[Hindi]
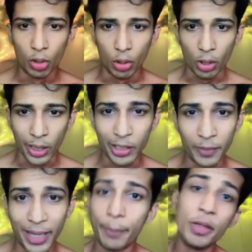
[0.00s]
और
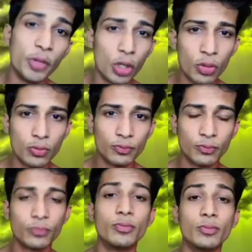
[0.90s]
अली भाई आप भी मिलो
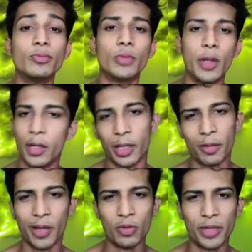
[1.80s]

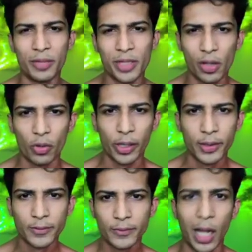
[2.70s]
घर मालूम है ना मीरा रोड
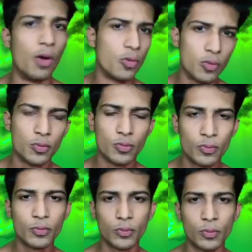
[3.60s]
का आओ
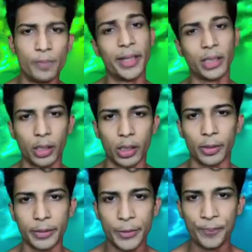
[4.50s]
बात
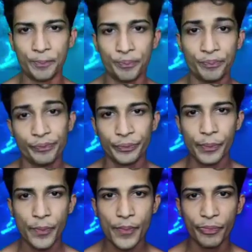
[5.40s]
करते हैं अभी
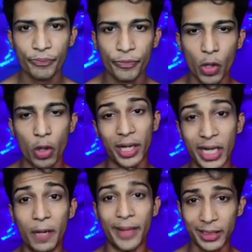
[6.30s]
और
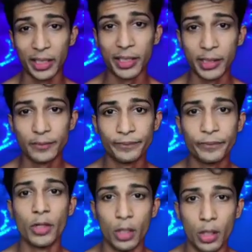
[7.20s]
अकेला बात करना
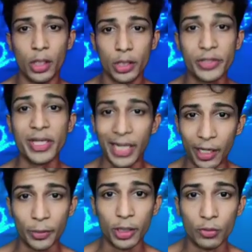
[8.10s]
किसी
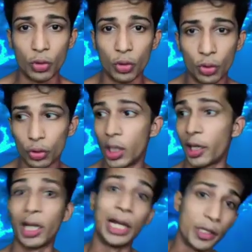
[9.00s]
कारण में दम हो
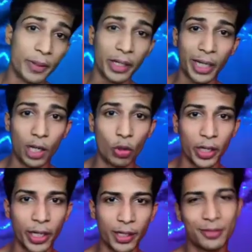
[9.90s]
अगर गाड़ी भर के
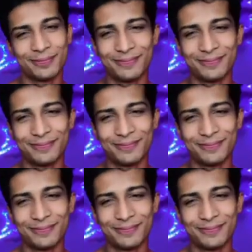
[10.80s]
लाओगे